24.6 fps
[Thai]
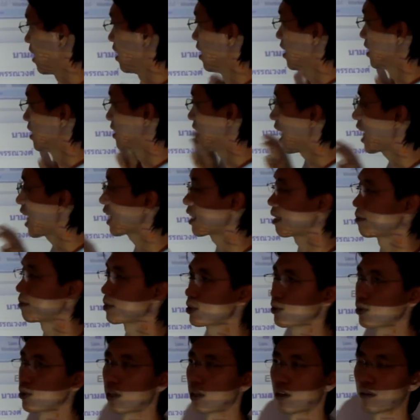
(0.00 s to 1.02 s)
แยกนามส
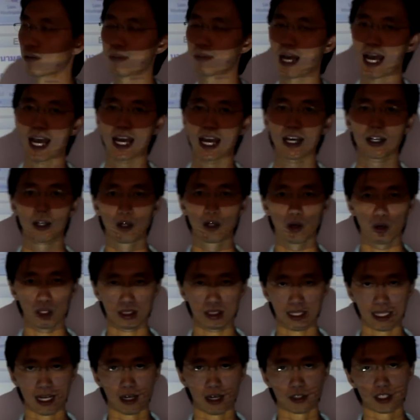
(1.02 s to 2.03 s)
กุลออกมา โดย
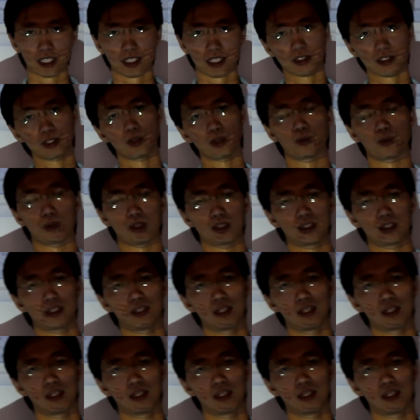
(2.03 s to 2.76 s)
ที่เราใช้สูตร